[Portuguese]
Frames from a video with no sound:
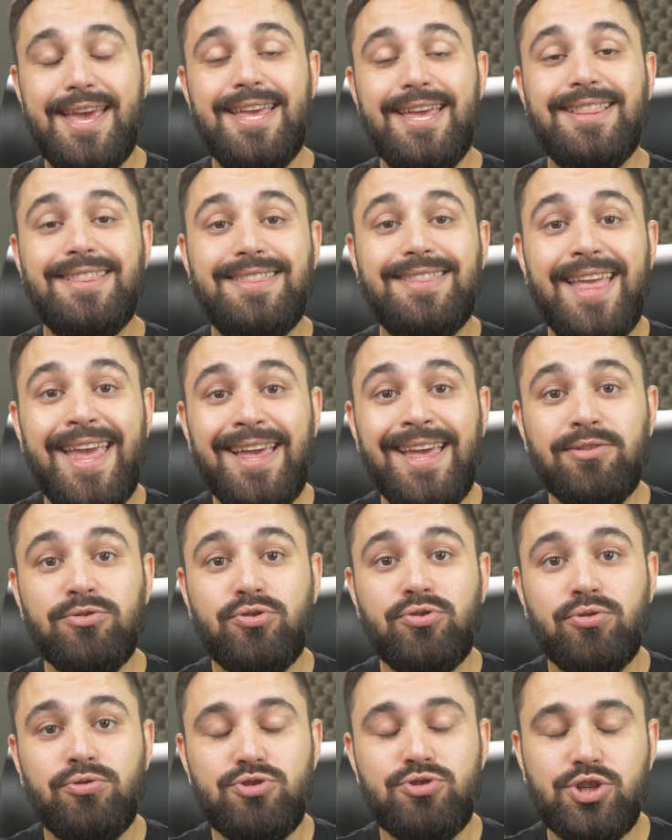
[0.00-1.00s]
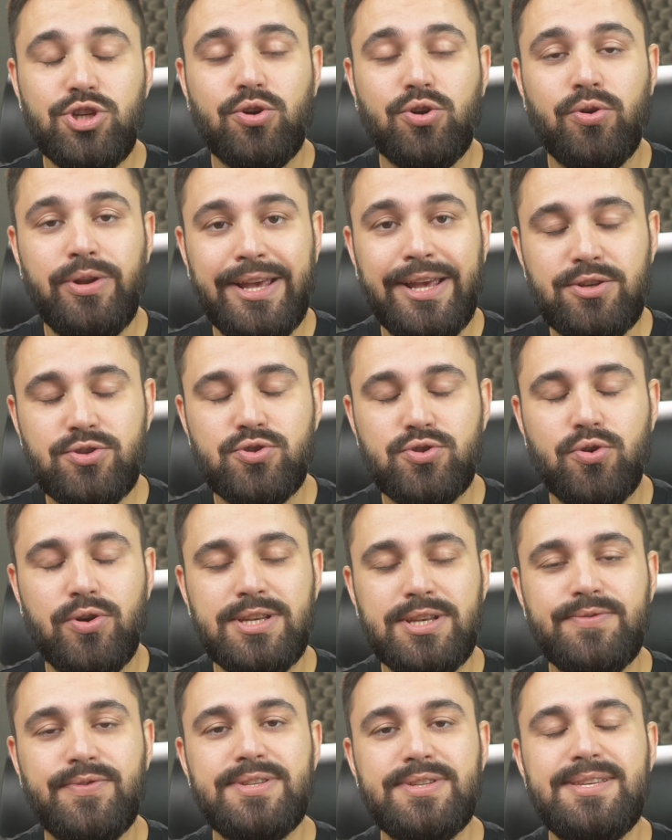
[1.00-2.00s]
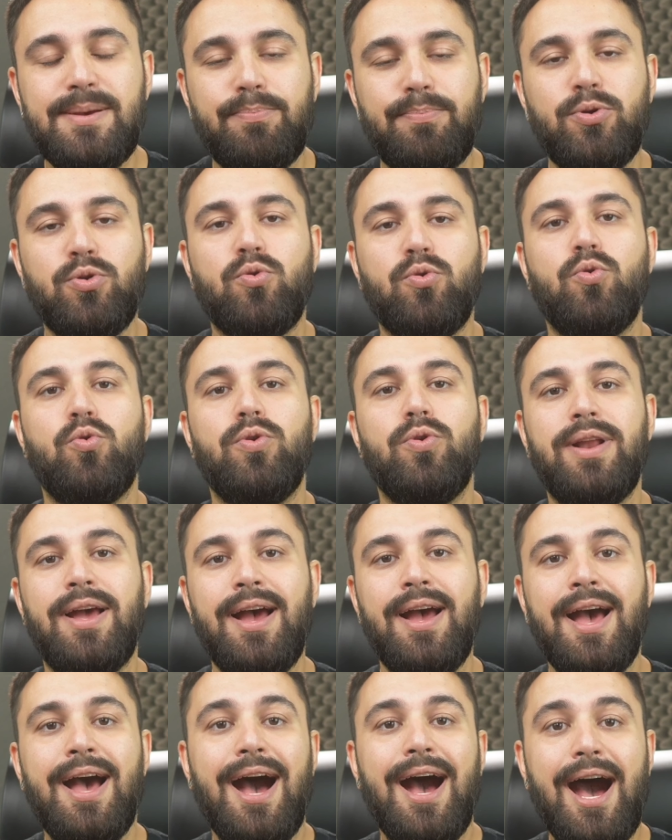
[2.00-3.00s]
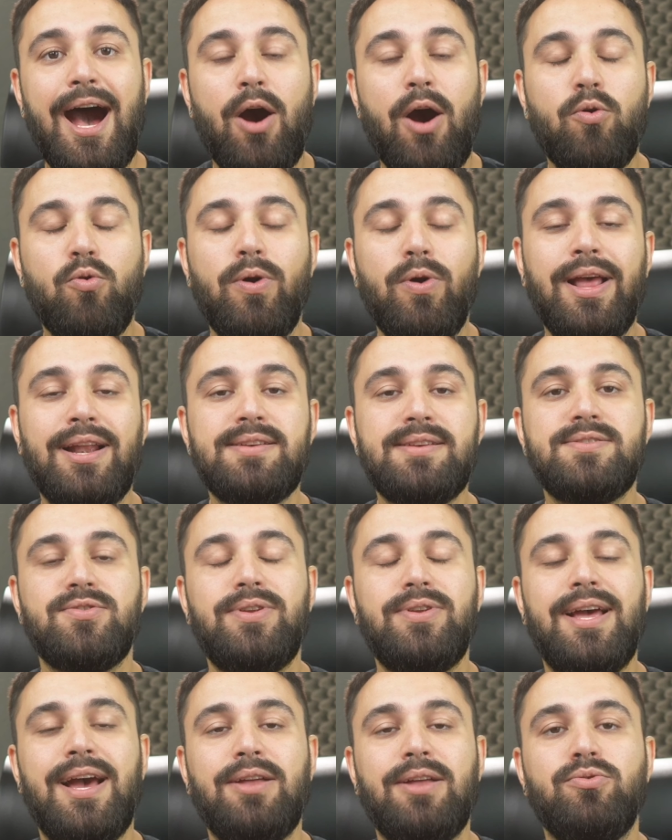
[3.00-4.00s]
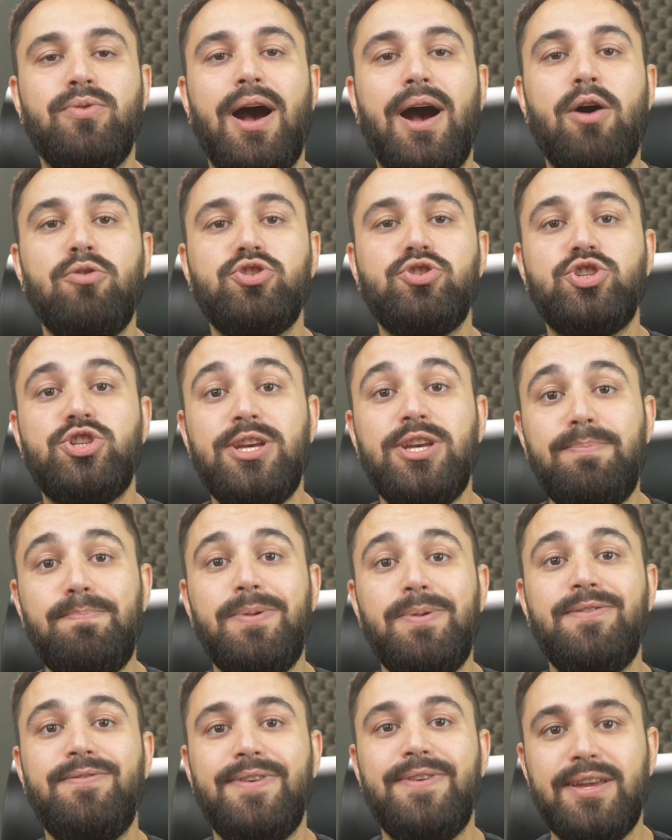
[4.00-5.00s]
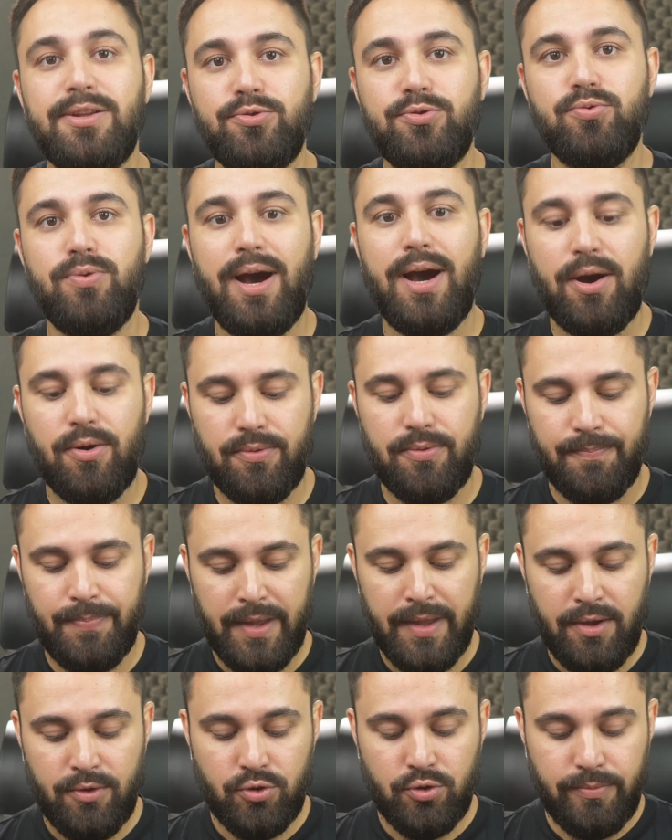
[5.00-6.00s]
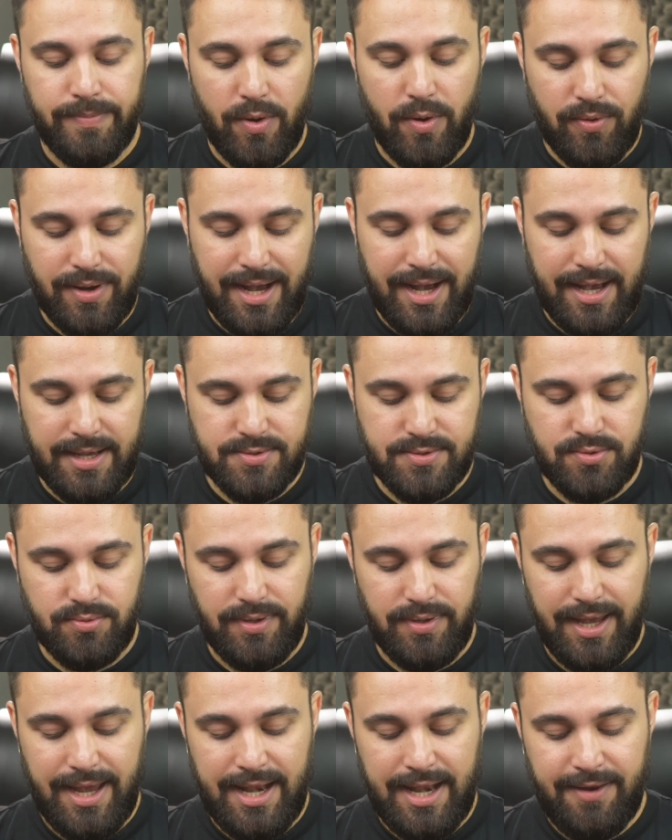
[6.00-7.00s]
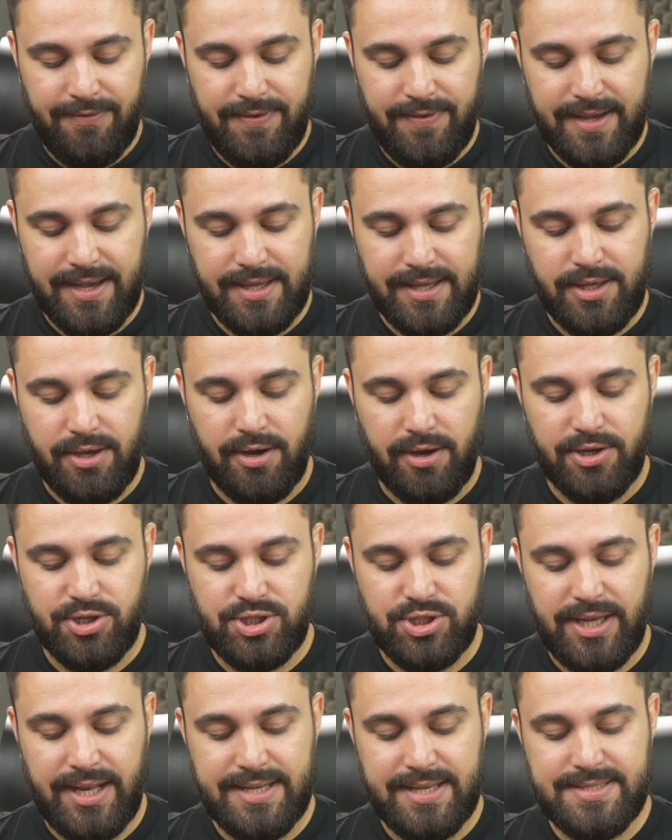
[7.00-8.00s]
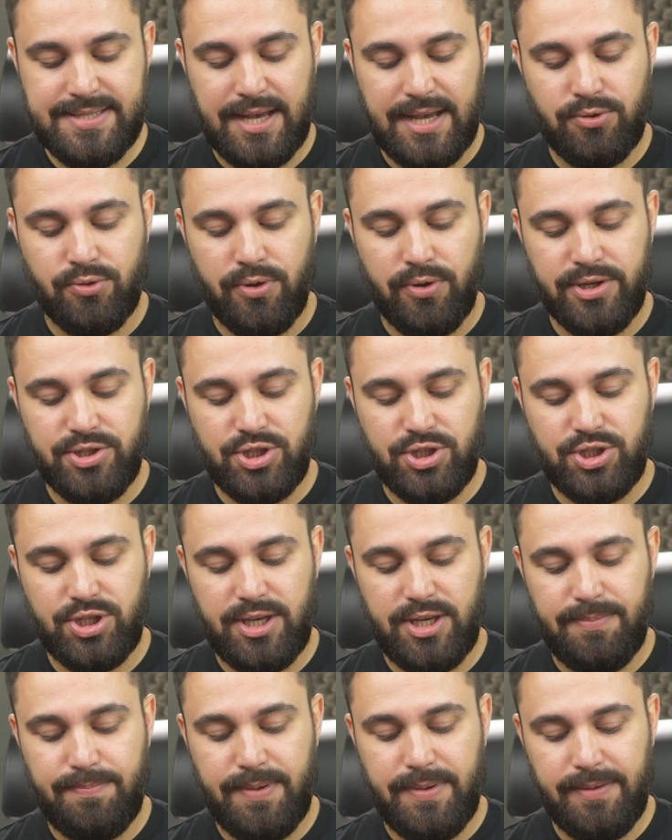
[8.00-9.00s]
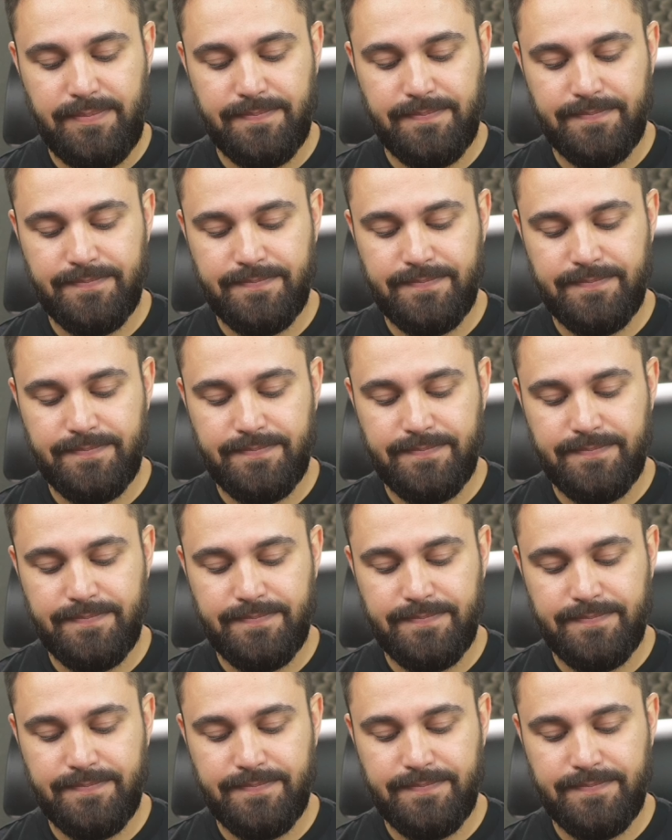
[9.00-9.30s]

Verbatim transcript: e dentro de conexões você procura algo relacionado ao chip virtual. No meu caso, ele fica aqui, ó, gerenciador de chip